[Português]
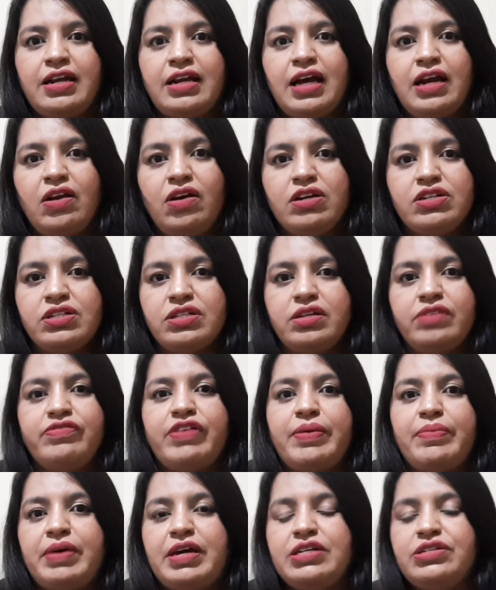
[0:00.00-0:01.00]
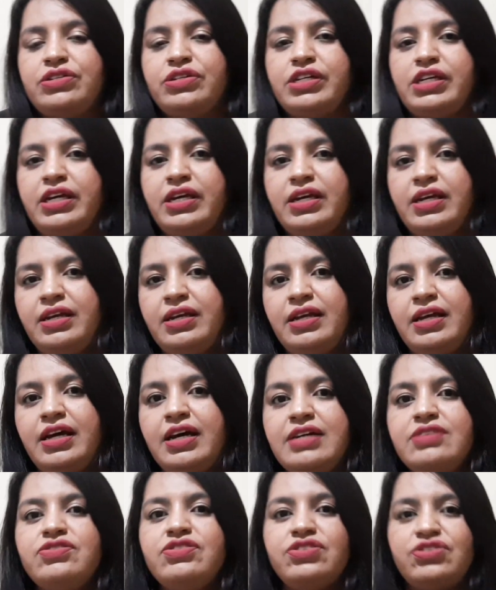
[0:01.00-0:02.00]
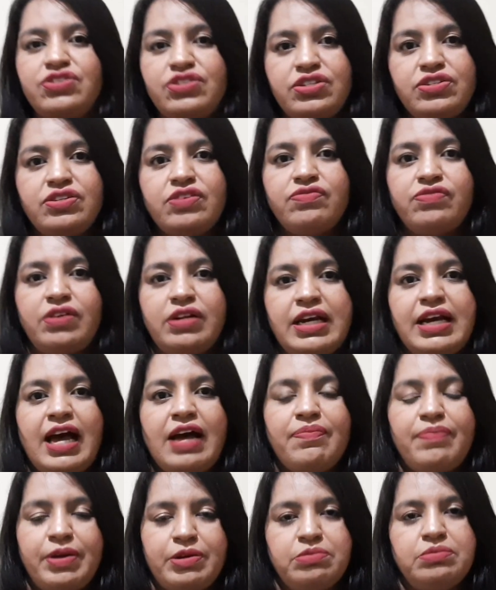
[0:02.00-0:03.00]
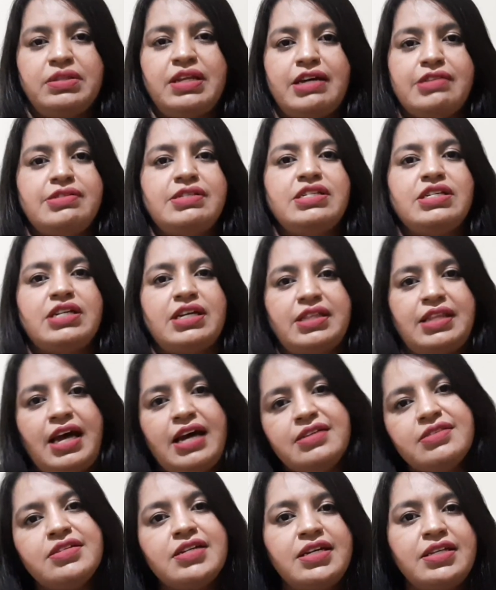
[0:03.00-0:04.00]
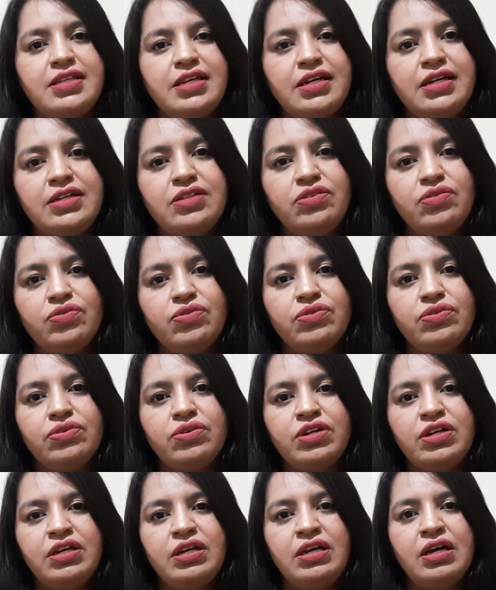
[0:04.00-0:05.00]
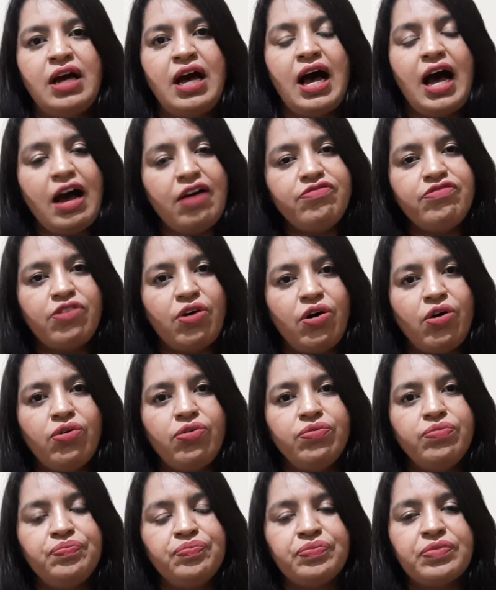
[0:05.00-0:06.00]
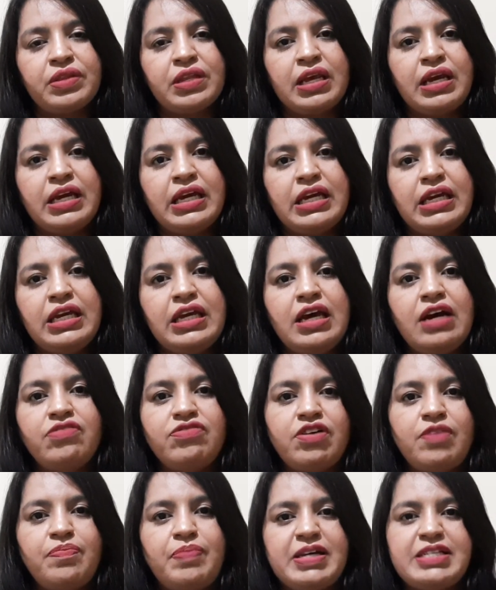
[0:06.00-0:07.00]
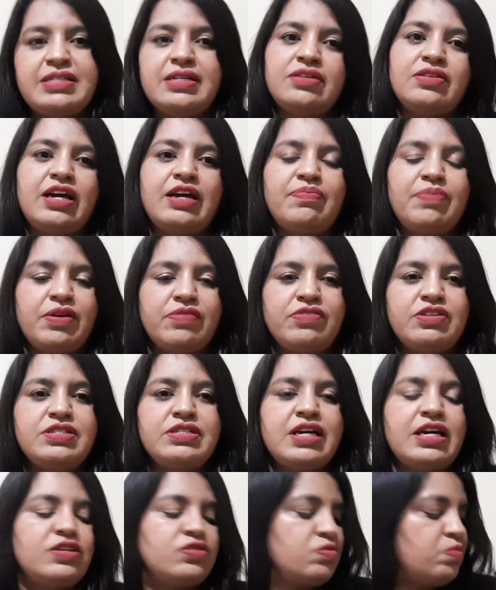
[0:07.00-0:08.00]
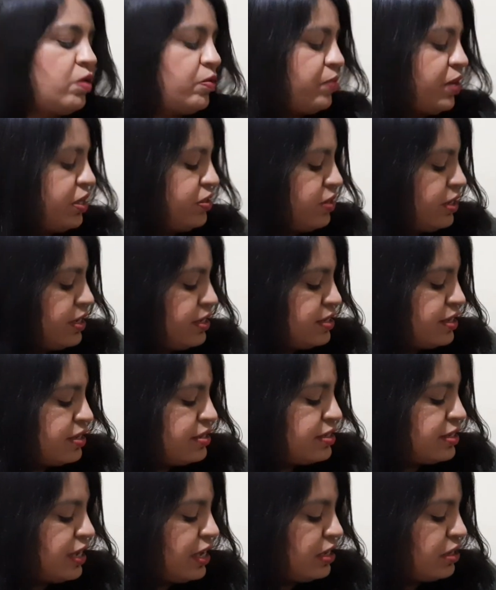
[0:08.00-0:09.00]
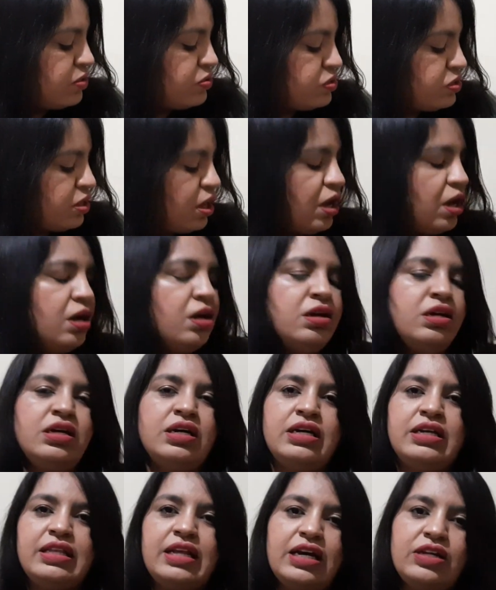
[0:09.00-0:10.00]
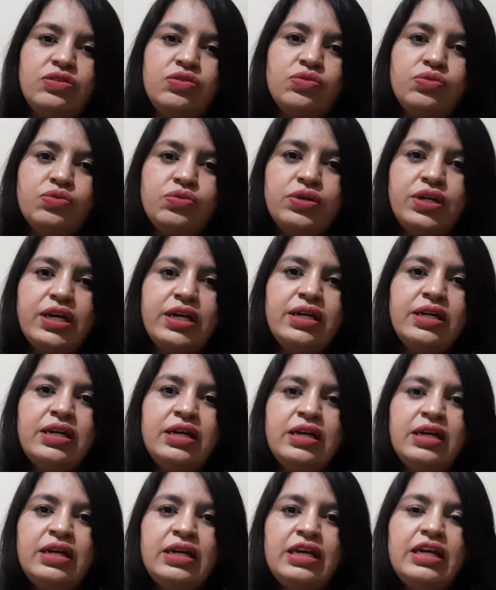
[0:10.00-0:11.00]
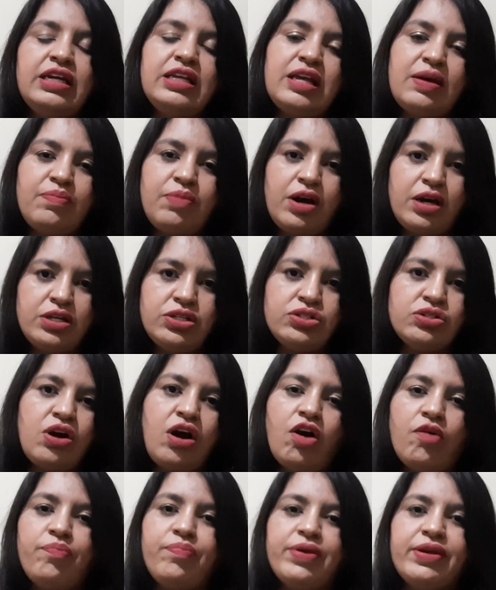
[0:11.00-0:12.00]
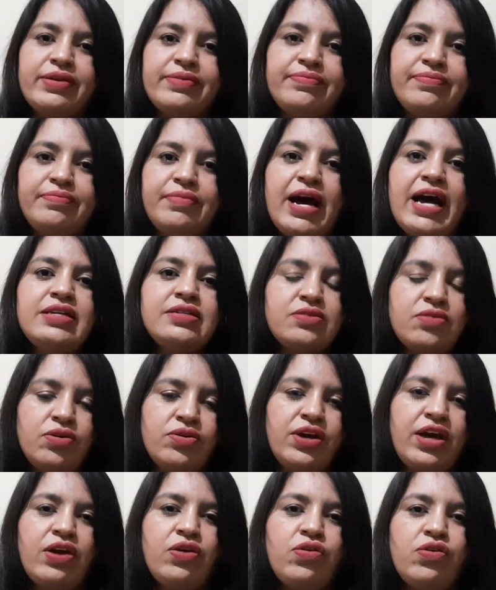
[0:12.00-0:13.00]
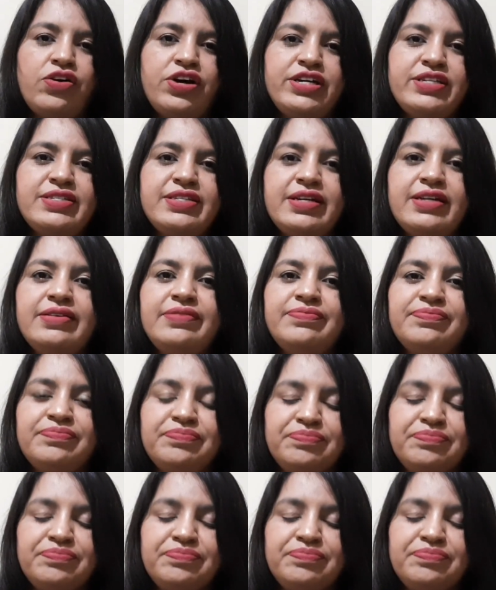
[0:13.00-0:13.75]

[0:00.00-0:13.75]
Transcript: na loja novamente, antes disso eu vou ligar perguntar se já está aceitando Avon e eu vou passando aí para vocês. No momento eles aceitam só Natura e The Body Shopping, mas qualquer coisa